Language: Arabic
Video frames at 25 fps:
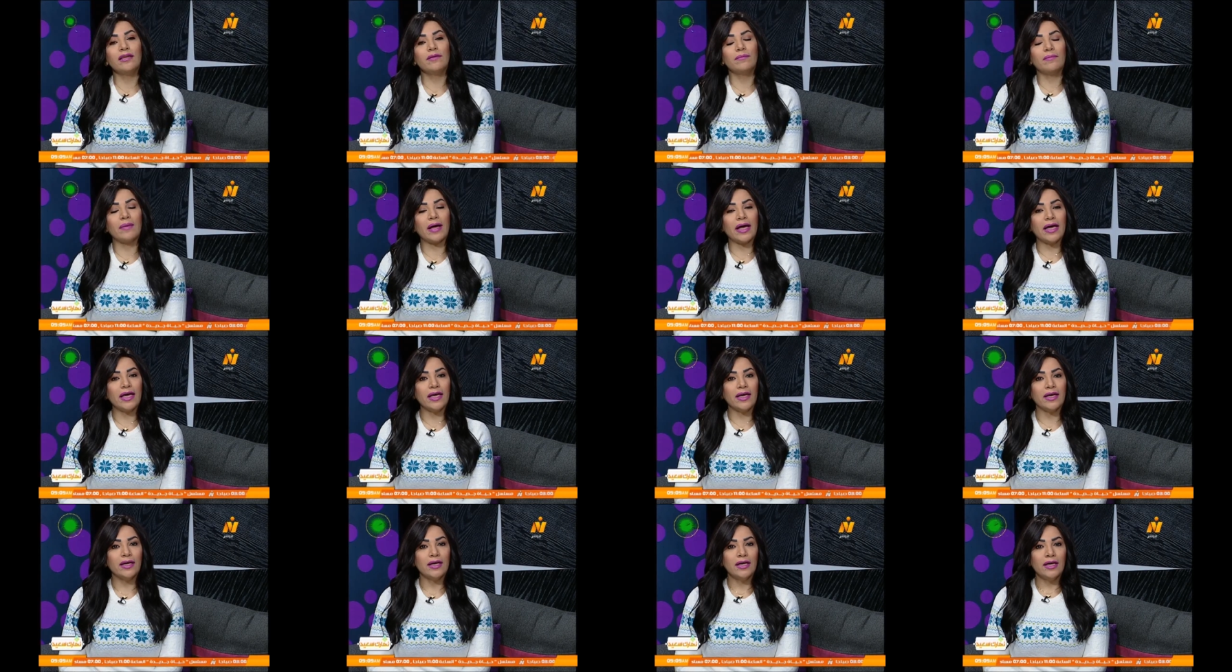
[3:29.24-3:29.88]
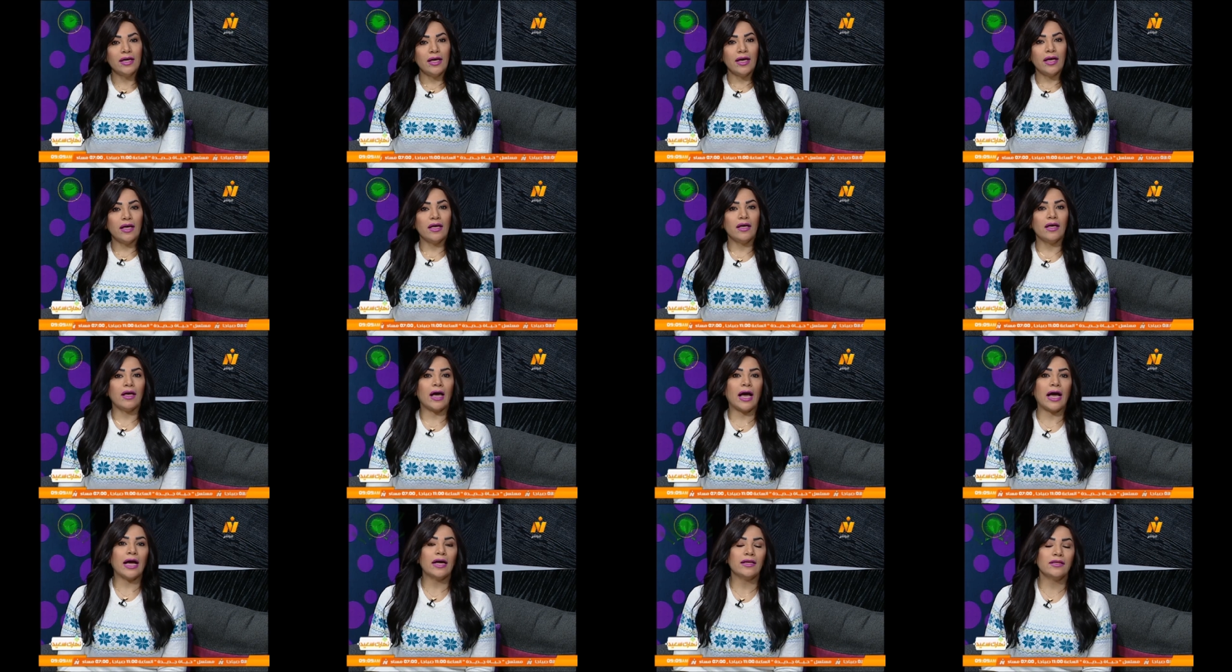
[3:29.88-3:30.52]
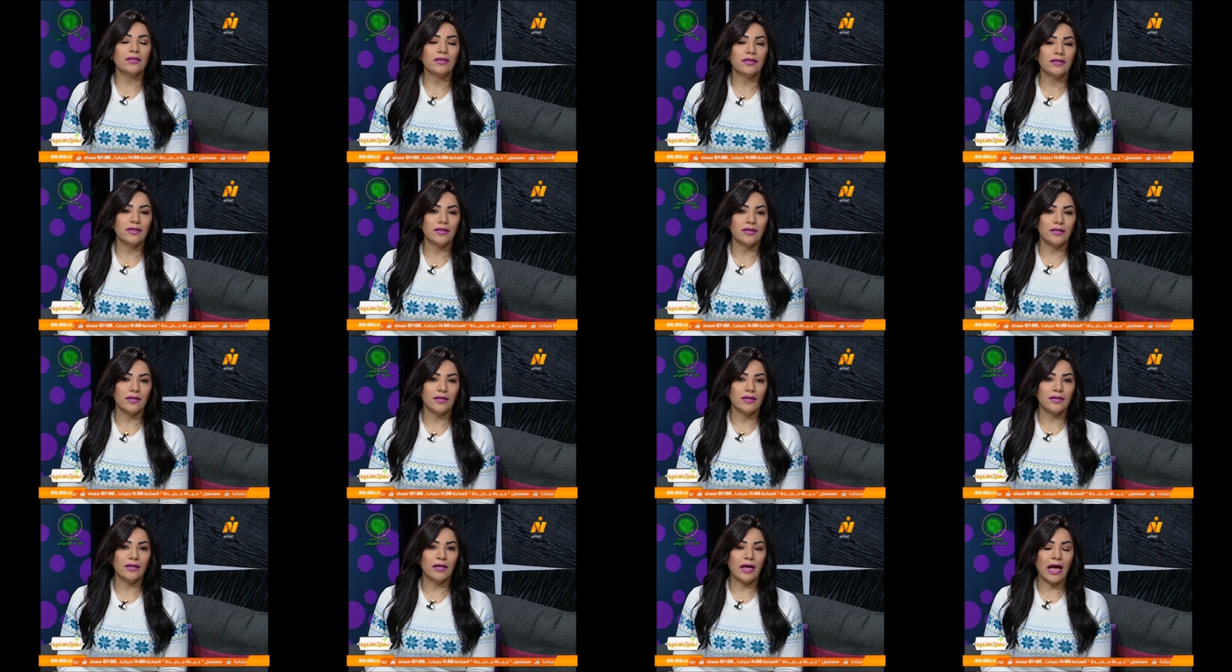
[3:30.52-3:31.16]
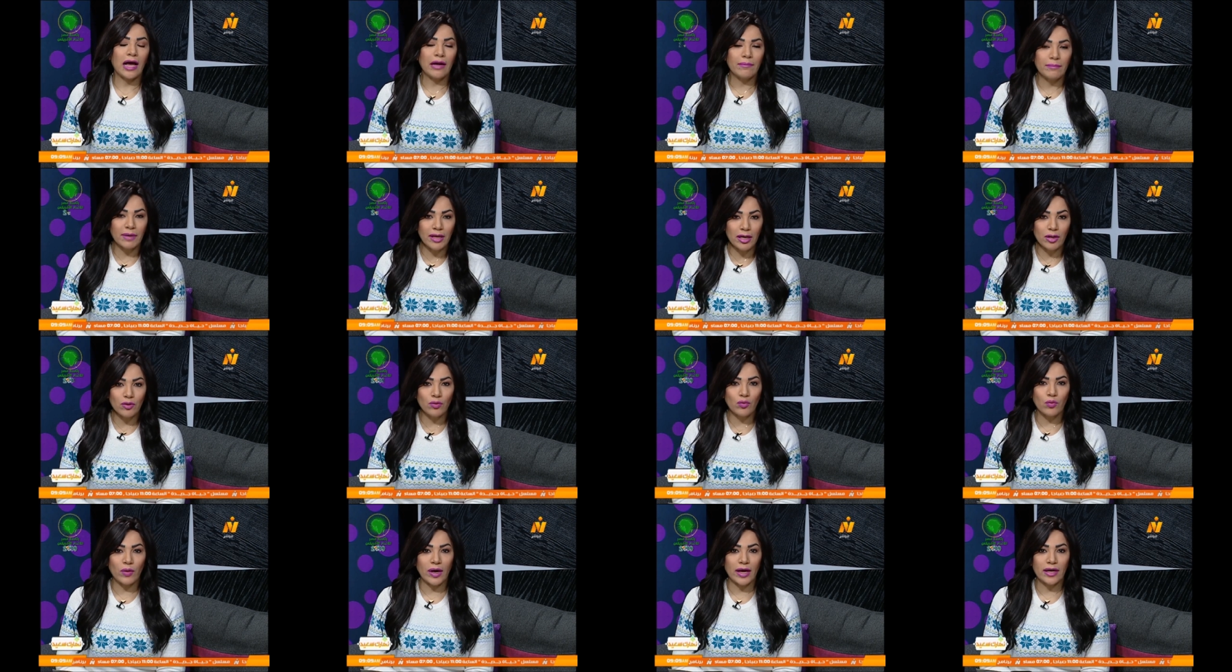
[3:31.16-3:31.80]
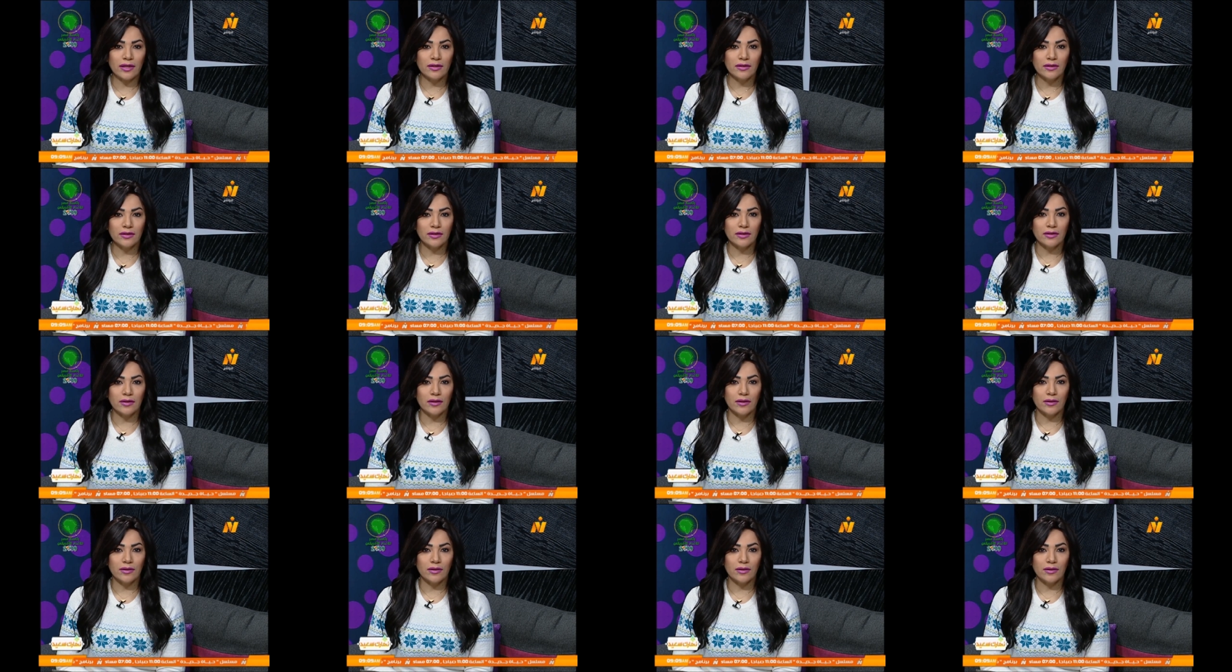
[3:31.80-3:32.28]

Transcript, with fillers: معاه عن أعماله وعن